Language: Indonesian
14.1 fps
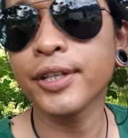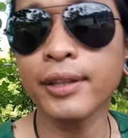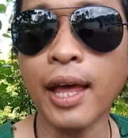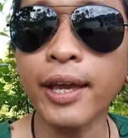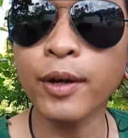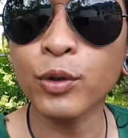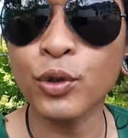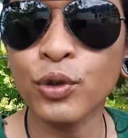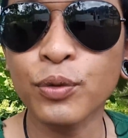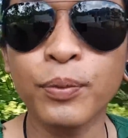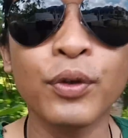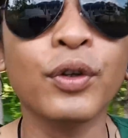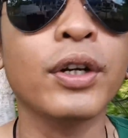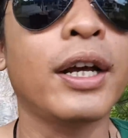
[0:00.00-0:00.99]
cintai
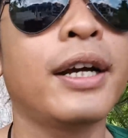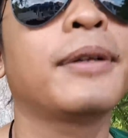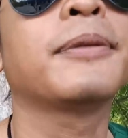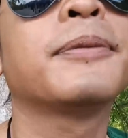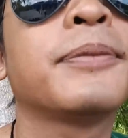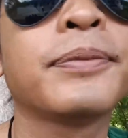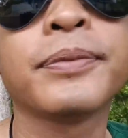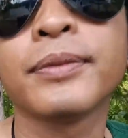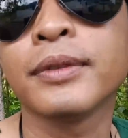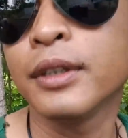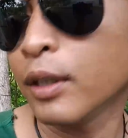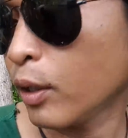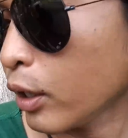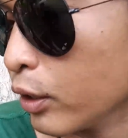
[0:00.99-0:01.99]
ususmu nah hmm.
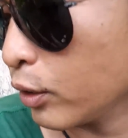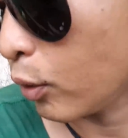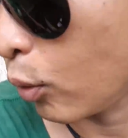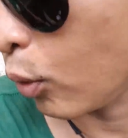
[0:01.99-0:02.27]
kan yuk